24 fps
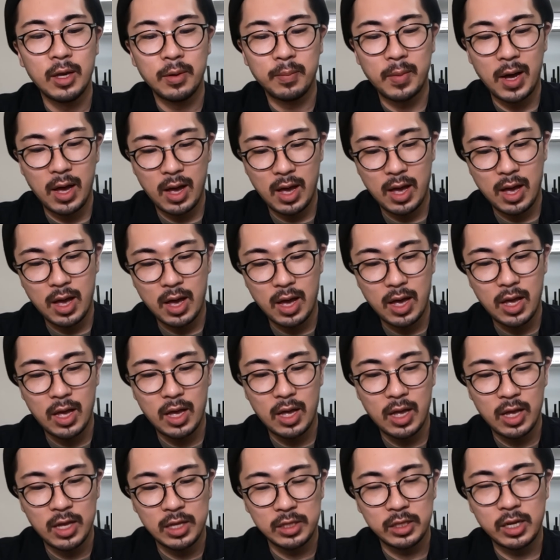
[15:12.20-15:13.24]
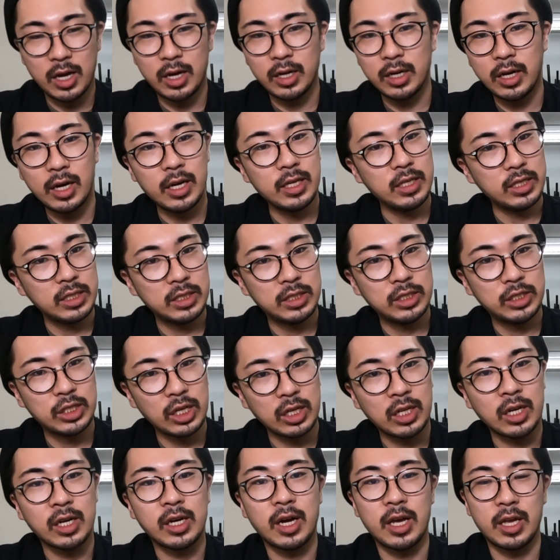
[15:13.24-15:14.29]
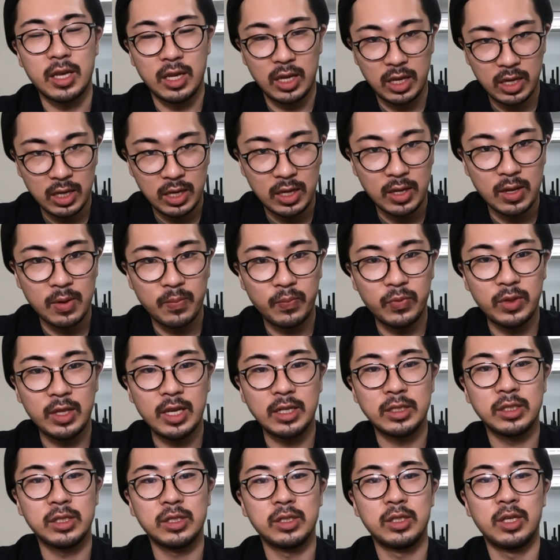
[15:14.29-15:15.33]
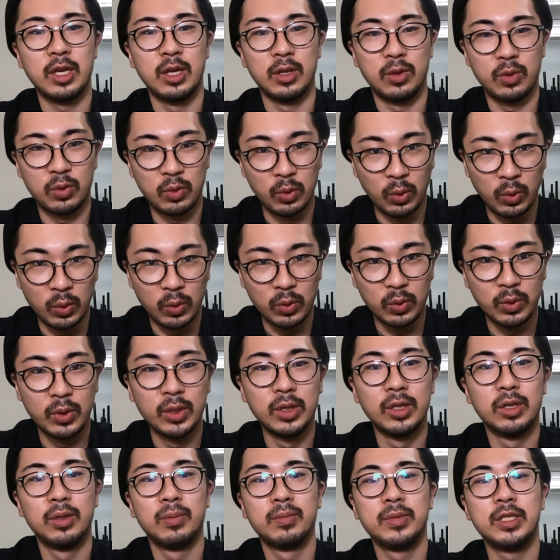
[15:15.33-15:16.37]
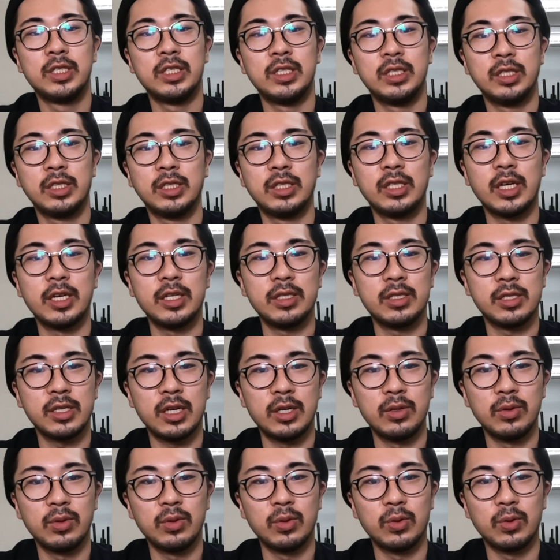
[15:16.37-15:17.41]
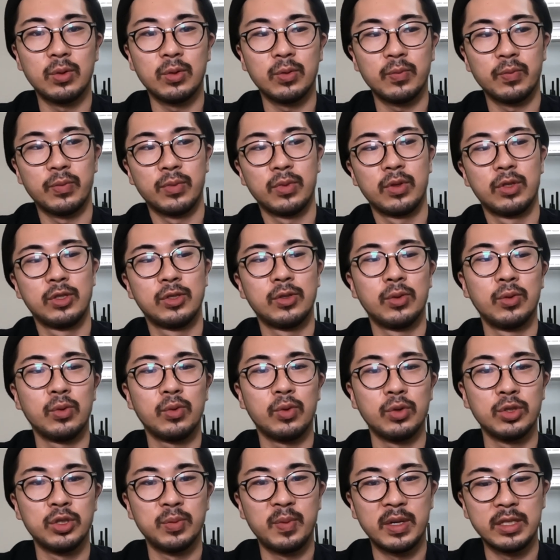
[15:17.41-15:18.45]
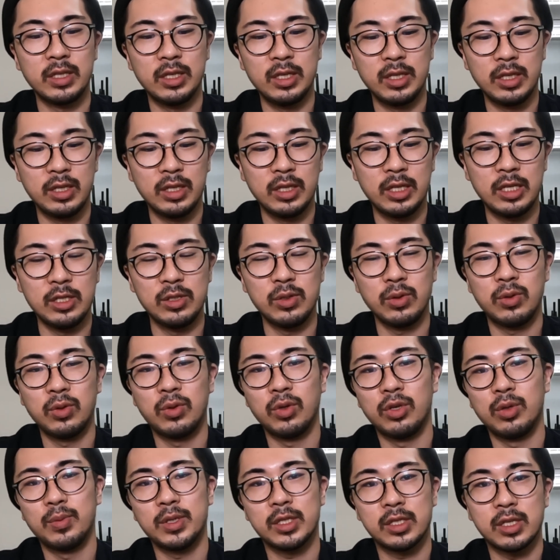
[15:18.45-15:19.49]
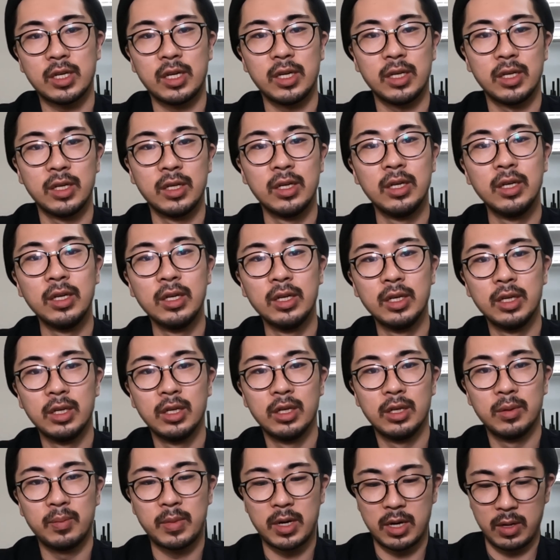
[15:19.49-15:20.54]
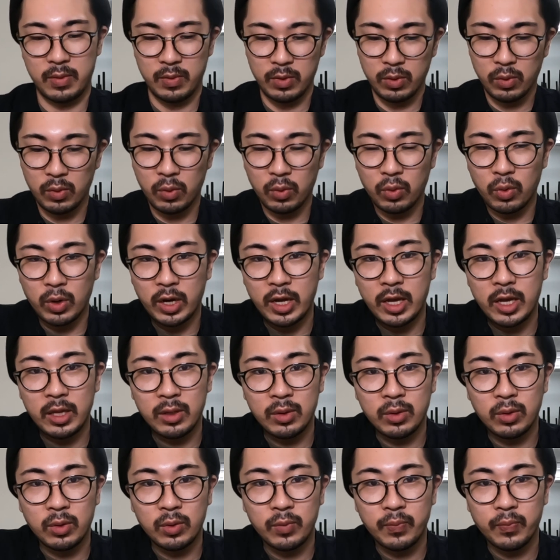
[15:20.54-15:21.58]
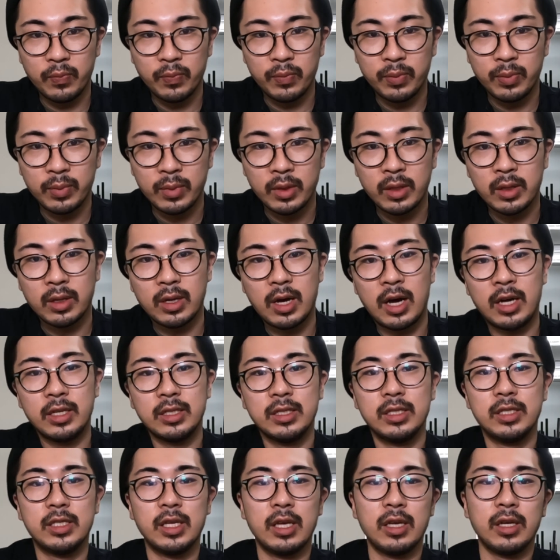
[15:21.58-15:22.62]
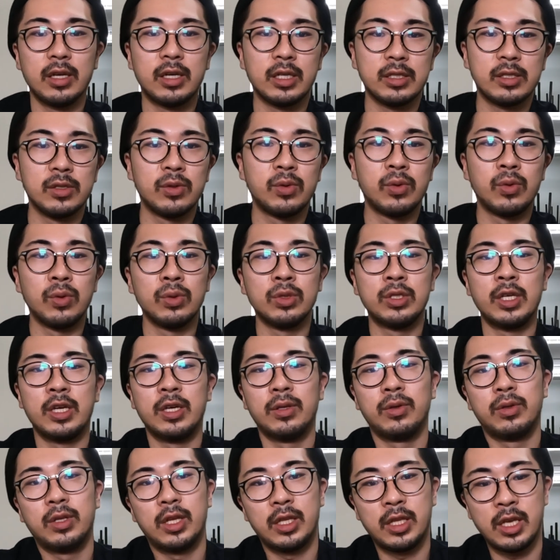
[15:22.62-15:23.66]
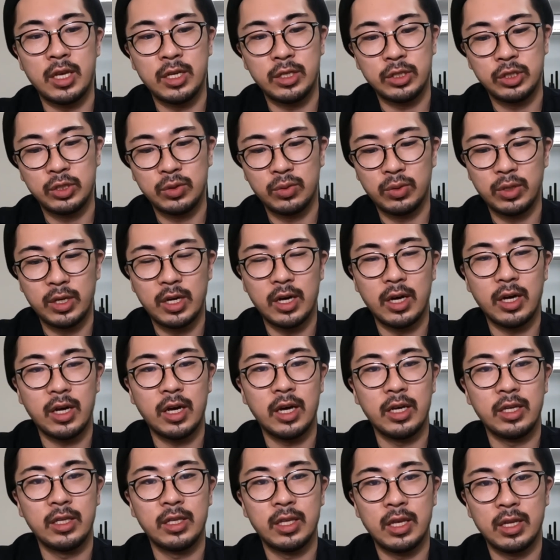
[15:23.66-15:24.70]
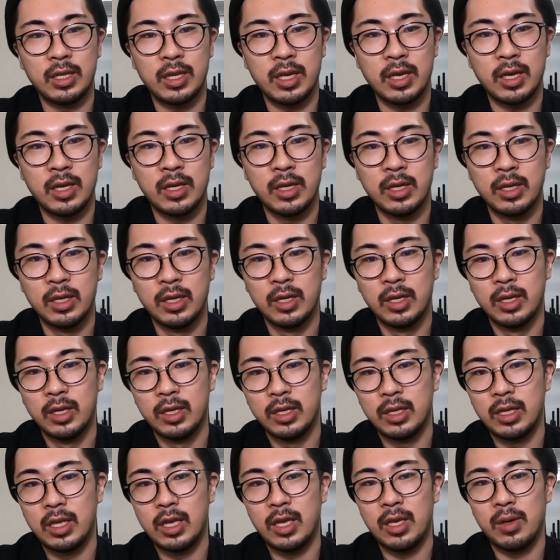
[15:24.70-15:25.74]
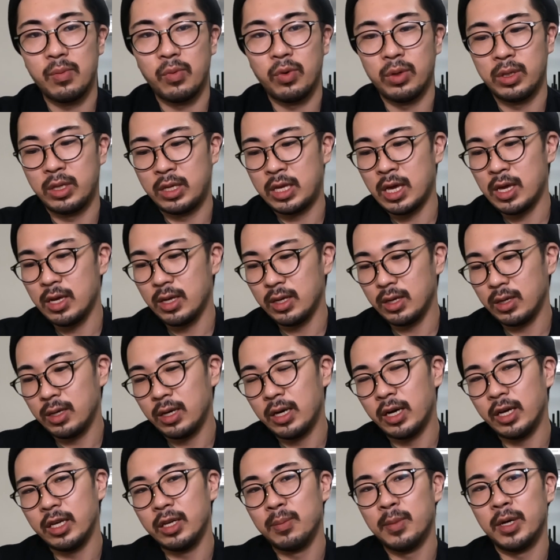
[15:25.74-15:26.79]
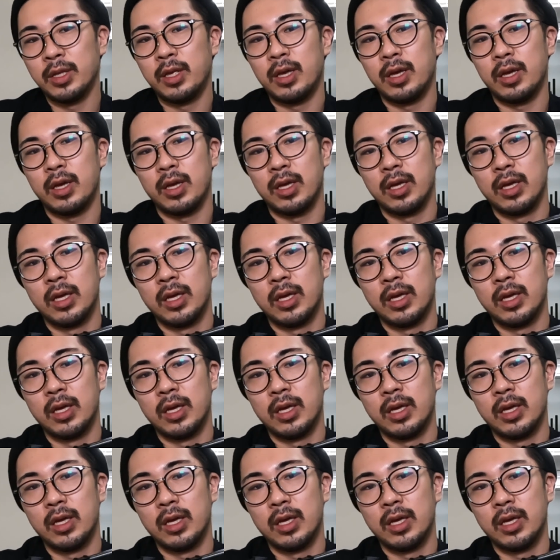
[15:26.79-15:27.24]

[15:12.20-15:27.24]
まあ高いっちゃ高いんですけど実際使うとそのコスパに気づくと言いますかまあここら辺の安全かつ高性能な電子トリガー入っててでもう限界まで